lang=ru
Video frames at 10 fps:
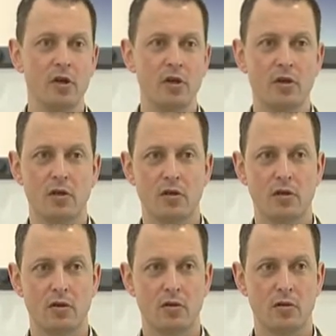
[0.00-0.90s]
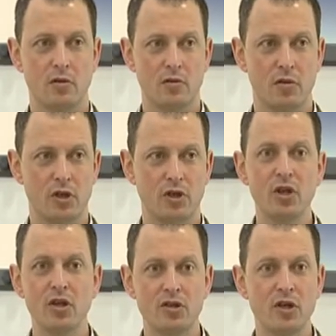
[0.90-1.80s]

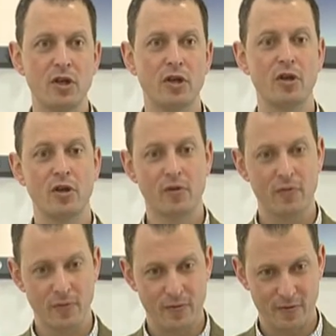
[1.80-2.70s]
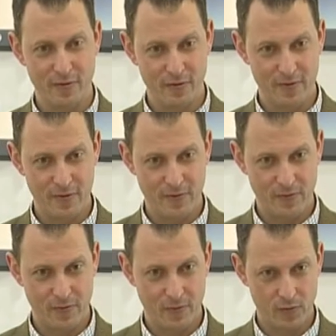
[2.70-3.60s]
очки есть или их нет.
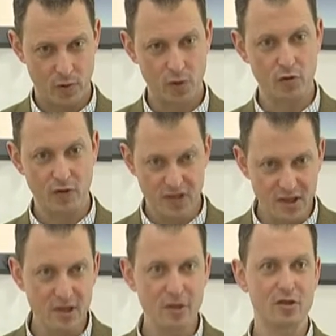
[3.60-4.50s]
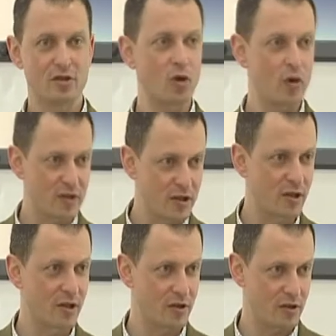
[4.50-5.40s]
То есть у вас есть лидерство или у вас
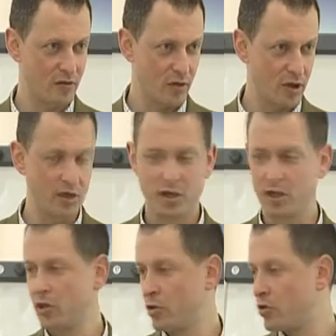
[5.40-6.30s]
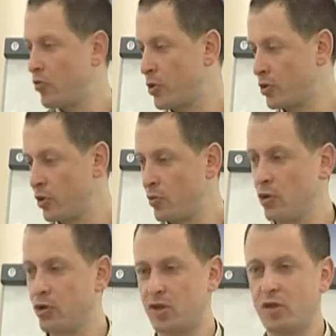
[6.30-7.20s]
нет лидерства. Да? И я надеюсь, что вы просто не
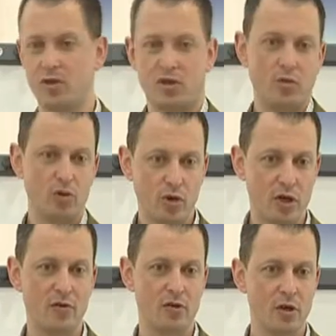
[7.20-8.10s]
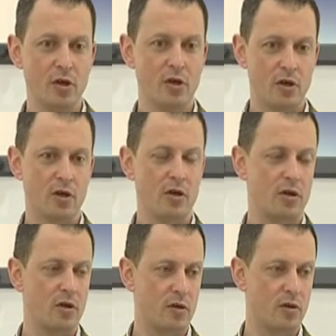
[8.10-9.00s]
будете сами с собой лукавить
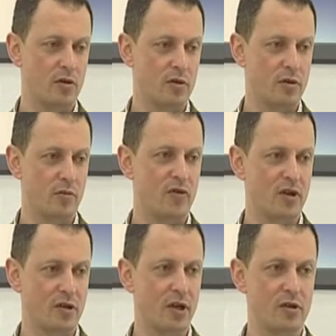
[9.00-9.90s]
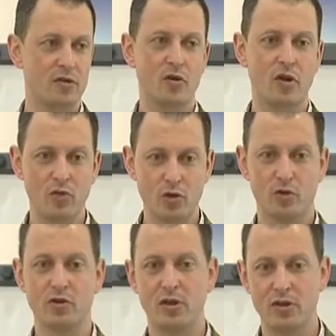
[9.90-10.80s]
и добиваться лидерства того,
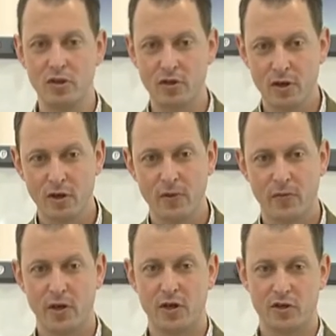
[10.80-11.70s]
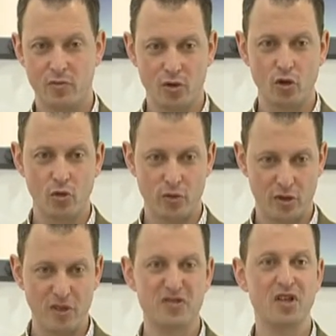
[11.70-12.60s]
что заносить на
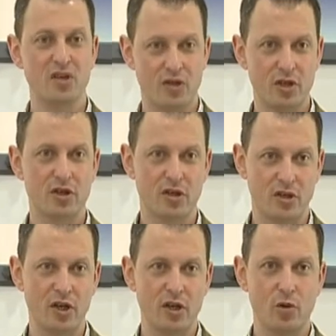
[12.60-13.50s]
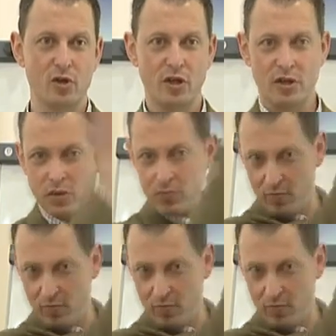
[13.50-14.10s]
себестоимость не все издержки, остальные куда-то там